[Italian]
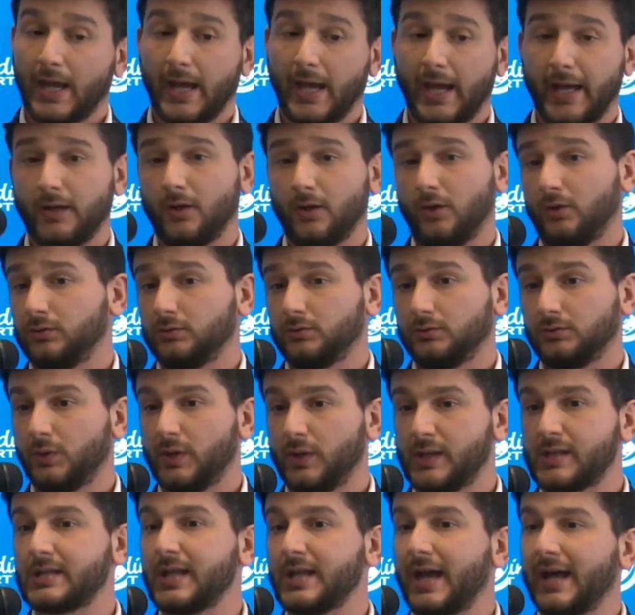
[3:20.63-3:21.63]
Eh no,
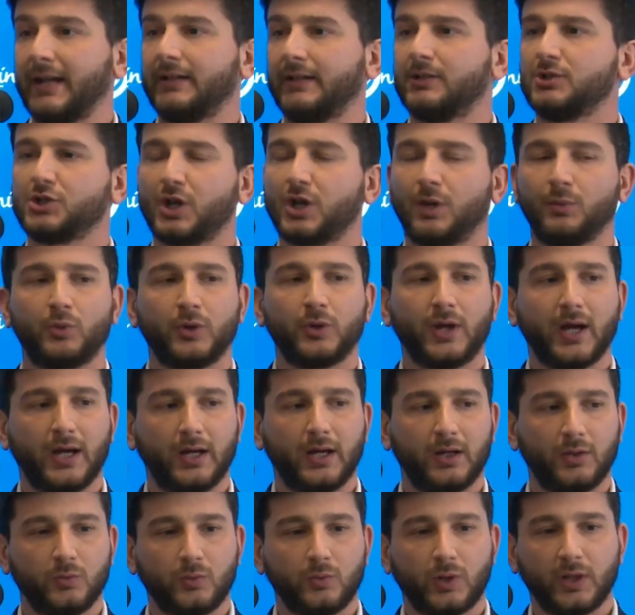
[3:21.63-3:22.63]
questa era diciamo,
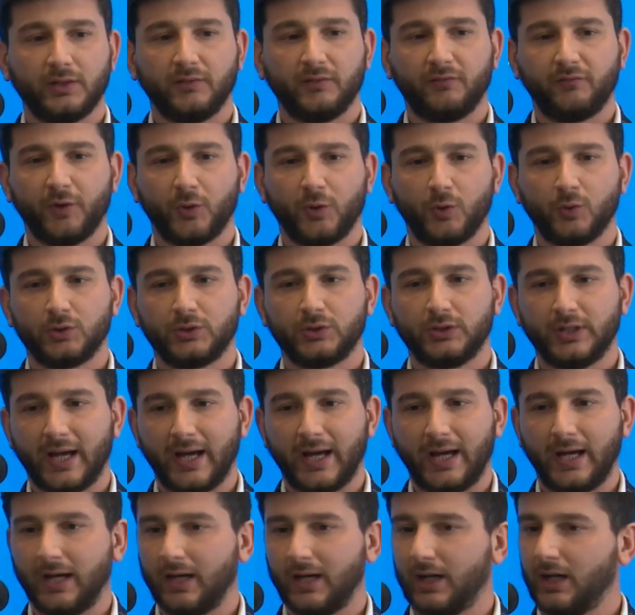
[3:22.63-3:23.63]
una, una,
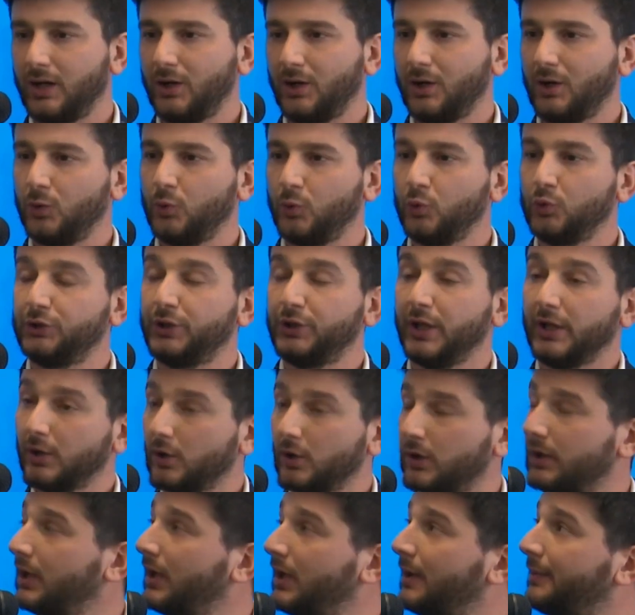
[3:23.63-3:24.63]
difficoltà
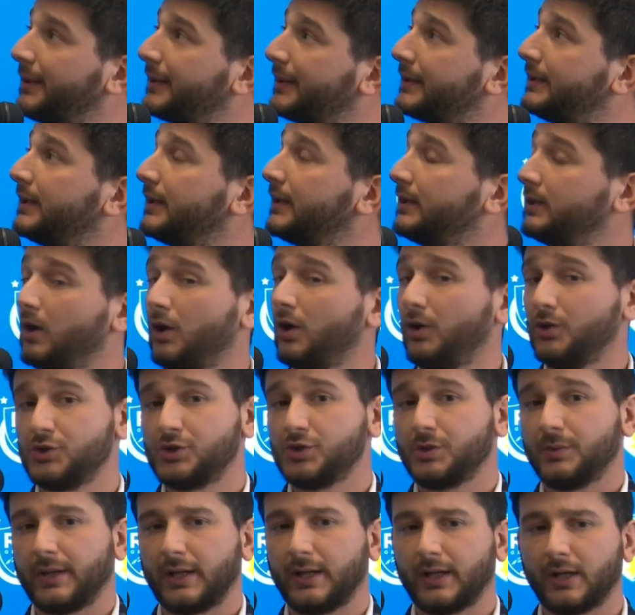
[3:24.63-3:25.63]
ulteriore della partita di
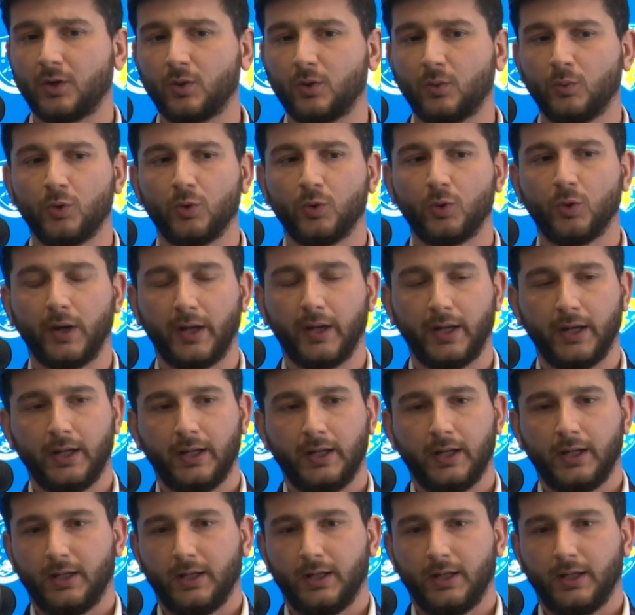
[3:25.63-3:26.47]
oggi perché comunque,